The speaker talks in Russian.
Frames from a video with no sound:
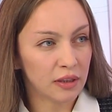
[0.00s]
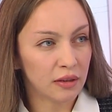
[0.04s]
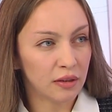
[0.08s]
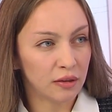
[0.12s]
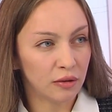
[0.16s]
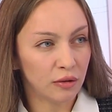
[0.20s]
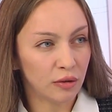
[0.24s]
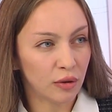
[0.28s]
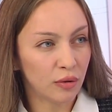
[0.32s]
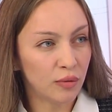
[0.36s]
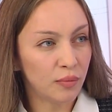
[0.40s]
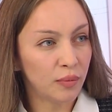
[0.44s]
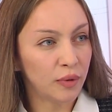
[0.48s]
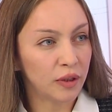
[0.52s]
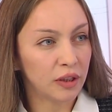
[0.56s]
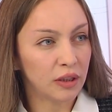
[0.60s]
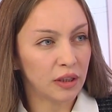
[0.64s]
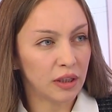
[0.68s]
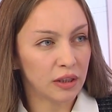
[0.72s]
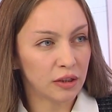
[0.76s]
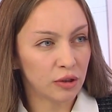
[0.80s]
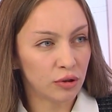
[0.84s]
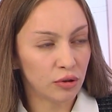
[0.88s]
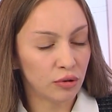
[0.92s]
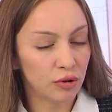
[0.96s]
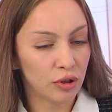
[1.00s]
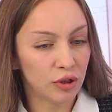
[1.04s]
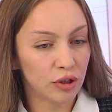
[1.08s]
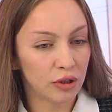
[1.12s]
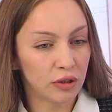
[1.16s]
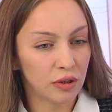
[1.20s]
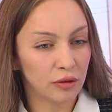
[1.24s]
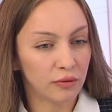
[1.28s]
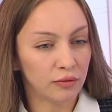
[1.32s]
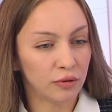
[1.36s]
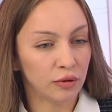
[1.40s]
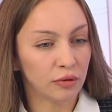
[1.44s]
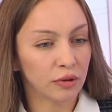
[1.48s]
синдрома не
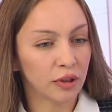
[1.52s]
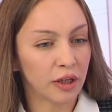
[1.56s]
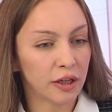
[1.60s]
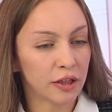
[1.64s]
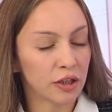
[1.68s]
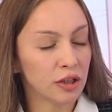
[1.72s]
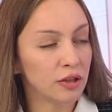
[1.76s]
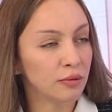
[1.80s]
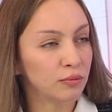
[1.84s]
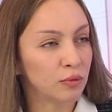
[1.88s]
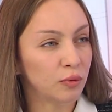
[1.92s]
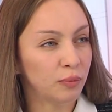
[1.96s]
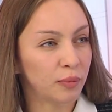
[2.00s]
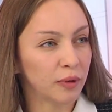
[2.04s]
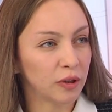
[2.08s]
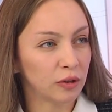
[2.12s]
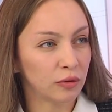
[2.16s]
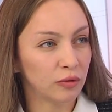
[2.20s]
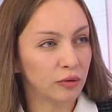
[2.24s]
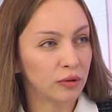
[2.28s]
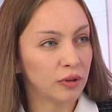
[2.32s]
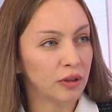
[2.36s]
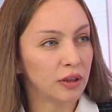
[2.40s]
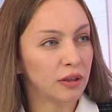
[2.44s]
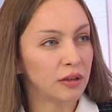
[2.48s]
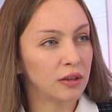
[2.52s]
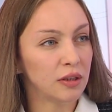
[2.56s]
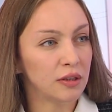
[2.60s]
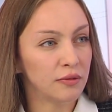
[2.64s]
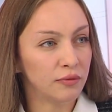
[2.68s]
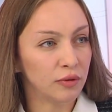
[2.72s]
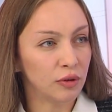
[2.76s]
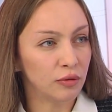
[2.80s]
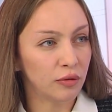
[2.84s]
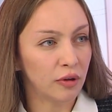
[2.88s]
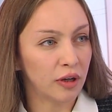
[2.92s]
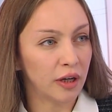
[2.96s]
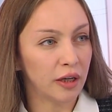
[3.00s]
существует. Каждому подход
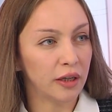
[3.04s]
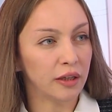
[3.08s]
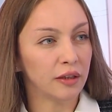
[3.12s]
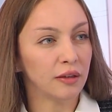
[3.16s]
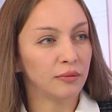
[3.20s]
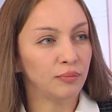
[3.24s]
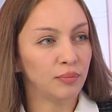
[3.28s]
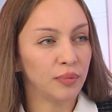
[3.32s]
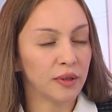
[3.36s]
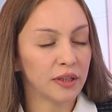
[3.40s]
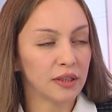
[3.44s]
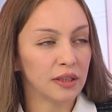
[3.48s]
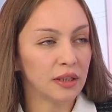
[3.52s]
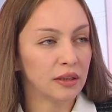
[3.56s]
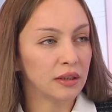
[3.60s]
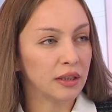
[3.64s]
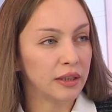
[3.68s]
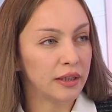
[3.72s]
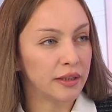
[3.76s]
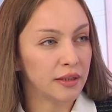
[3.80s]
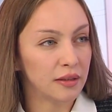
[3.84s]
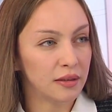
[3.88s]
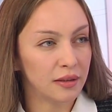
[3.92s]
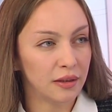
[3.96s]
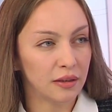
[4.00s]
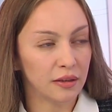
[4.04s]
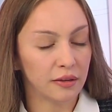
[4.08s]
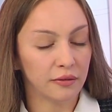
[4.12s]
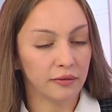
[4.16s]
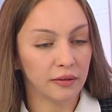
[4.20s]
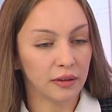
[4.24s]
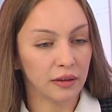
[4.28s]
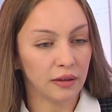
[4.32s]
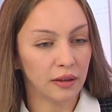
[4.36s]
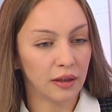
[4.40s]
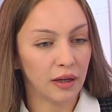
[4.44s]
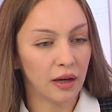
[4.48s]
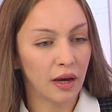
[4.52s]
индивидуальный,
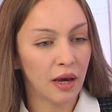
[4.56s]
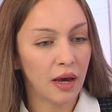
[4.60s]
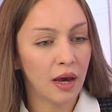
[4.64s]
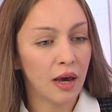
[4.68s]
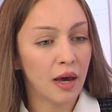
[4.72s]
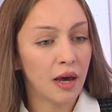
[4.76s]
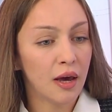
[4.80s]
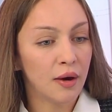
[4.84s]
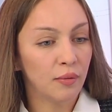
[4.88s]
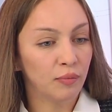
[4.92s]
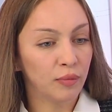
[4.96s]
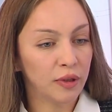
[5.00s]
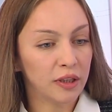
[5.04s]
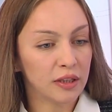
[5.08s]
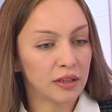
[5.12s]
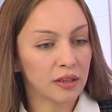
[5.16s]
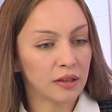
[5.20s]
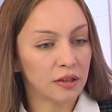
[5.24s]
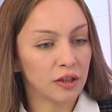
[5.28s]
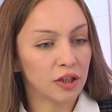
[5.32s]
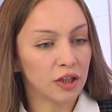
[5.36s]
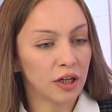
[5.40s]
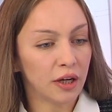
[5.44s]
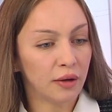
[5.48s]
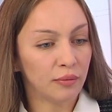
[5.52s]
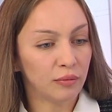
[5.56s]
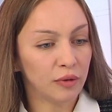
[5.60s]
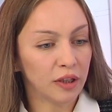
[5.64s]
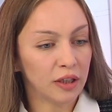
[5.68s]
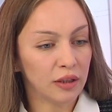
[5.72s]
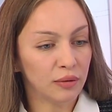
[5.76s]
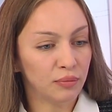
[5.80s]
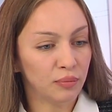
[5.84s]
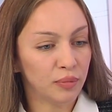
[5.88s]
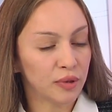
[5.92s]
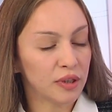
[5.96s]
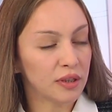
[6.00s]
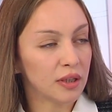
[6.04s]
персонализированный. Мы назначаем
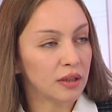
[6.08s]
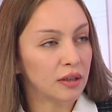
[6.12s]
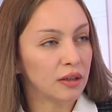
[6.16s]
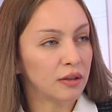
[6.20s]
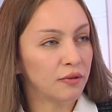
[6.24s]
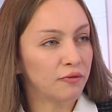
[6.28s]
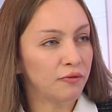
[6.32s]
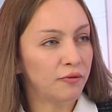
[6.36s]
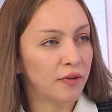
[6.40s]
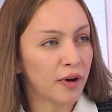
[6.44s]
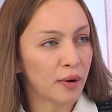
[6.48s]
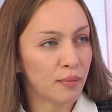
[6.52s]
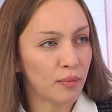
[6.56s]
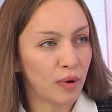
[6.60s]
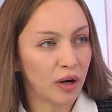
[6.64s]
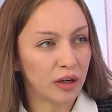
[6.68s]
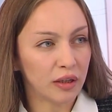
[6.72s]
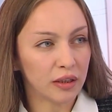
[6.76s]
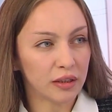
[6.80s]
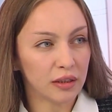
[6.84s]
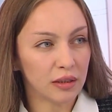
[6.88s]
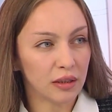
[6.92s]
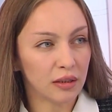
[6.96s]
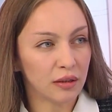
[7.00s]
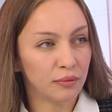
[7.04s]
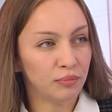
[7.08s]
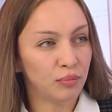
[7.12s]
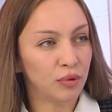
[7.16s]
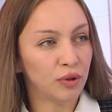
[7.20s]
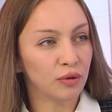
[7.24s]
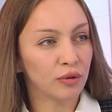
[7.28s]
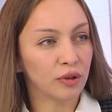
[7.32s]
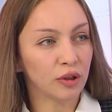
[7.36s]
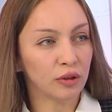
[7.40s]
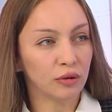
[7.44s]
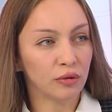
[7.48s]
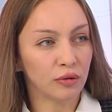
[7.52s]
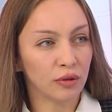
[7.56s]
таким пациентам фармакотерапию,
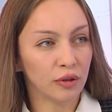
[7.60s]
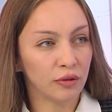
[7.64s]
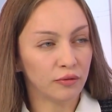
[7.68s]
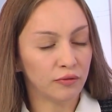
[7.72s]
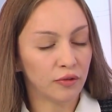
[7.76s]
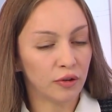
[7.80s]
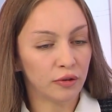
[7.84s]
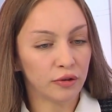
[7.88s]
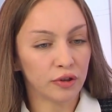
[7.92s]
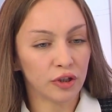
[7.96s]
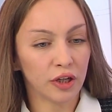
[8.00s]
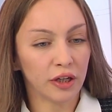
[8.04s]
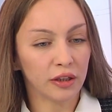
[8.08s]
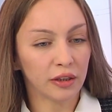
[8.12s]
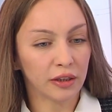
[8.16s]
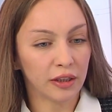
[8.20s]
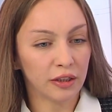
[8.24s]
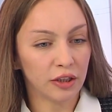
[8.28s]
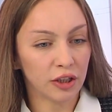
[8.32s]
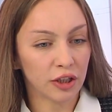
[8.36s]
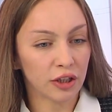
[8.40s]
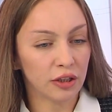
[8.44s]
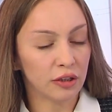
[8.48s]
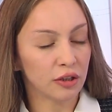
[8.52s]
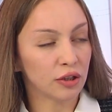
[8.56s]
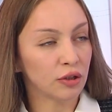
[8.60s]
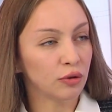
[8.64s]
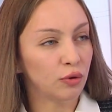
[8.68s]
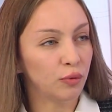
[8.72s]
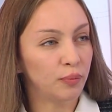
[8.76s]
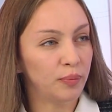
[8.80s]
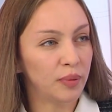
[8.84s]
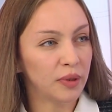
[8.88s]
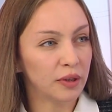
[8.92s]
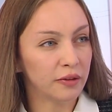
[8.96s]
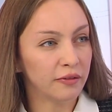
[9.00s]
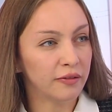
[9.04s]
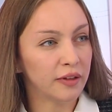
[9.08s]
которая включает, конечно же,
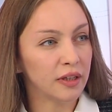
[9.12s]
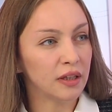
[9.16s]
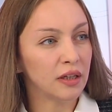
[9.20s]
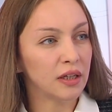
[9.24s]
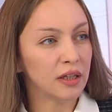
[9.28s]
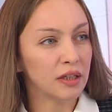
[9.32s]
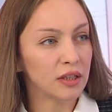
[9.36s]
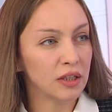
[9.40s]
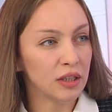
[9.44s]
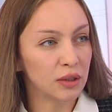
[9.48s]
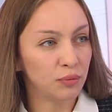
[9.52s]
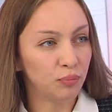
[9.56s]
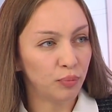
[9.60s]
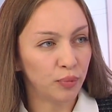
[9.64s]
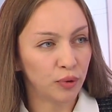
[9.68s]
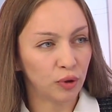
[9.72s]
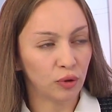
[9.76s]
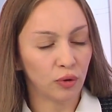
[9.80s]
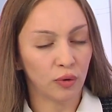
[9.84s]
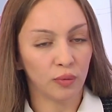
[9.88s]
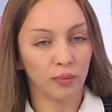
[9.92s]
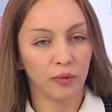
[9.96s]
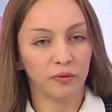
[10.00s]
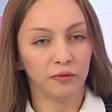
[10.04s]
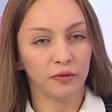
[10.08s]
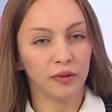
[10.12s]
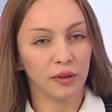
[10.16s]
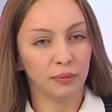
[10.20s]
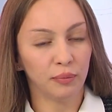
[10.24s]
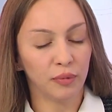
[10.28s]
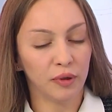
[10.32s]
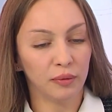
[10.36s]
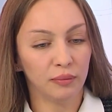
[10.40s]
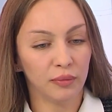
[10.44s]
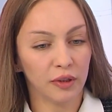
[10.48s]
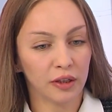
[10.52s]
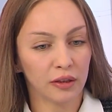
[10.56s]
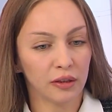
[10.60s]
купирование симптомов,
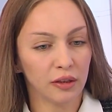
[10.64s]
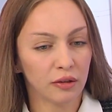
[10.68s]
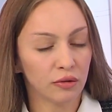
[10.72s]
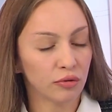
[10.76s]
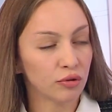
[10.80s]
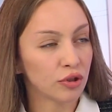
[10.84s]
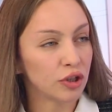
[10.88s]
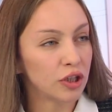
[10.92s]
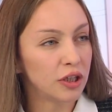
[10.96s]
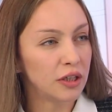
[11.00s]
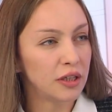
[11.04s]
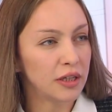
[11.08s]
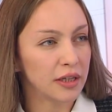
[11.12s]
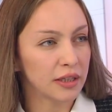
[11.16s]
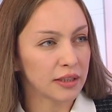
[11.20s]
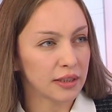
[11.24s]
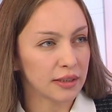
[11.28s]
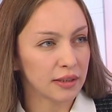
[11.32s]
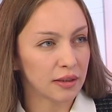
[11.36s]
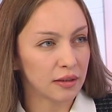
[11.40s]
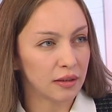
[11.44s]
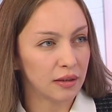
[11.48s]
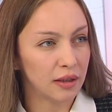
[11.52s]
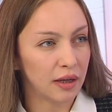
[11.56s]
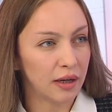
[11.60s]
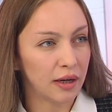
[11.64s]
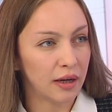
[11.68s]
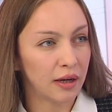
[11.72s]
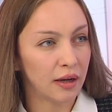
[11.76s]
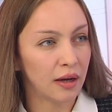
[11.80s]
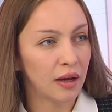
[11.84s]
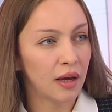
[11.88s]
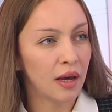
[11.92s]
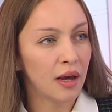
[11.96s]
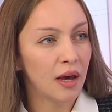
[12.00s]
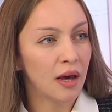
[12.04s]
например, нарушение сна,